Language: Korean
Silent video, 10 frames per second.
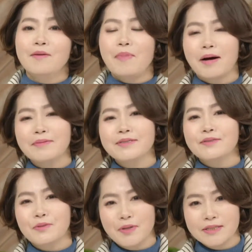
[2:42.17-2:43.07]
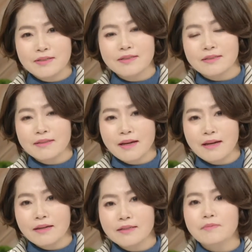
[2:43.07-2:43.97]
마비는
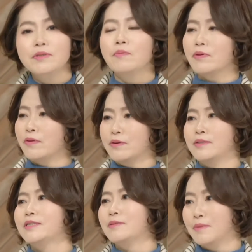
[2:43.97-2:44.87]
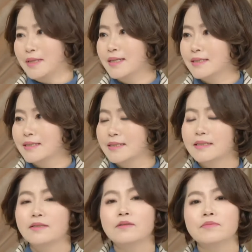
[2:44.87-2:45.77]
좋아졌는데 힘이 없어서 걷지를 못하는 아 이제
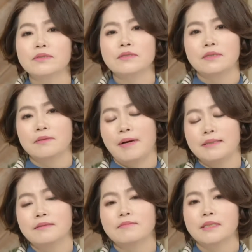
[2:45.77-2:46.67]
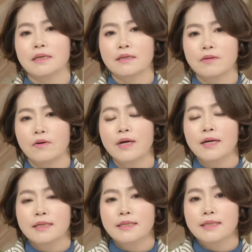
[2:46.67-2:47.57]
그런 분들이 많습니다. 그래서
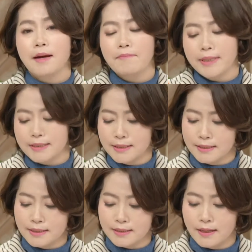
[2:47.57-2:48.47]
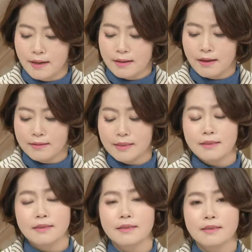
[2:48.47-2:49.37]
이 단백질을
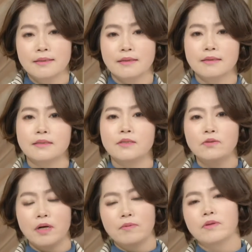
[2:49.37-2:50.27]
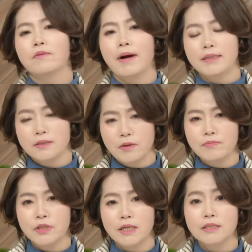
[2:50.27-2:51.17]
굉장히 제가 진료하면서 많이
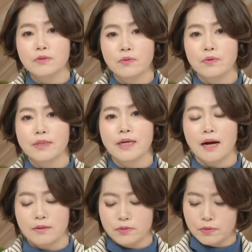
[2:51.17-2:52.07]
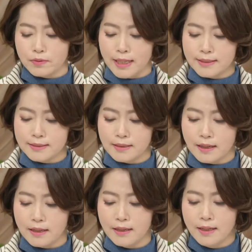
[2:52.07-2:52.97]
섭취하시도록 이렇게 이렇게 강조를
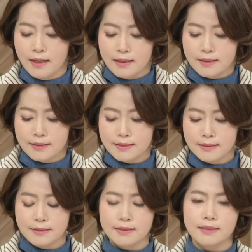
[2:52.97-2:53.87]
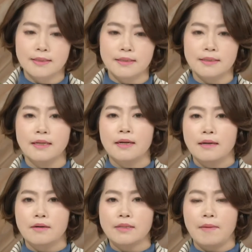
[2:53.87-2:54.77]
하는데 사실은 이
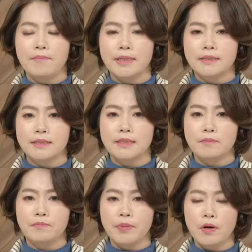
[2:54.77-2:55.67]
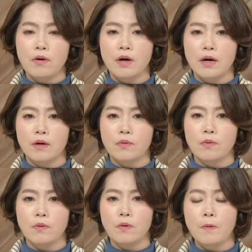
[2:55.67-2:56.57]
어, 단백질이
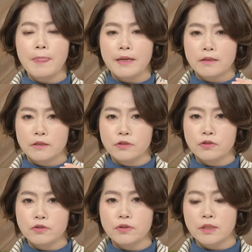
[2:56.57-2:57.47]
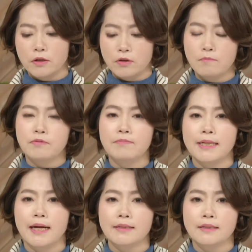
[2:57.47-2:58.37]
뼈하고 근육 이런
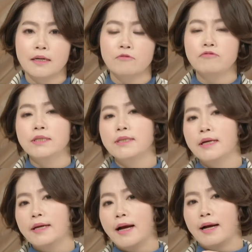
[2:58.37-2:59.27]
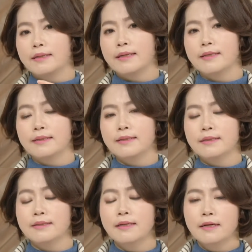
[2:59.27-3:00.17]
것뿐만 아니라 우리 뇌 안에 있는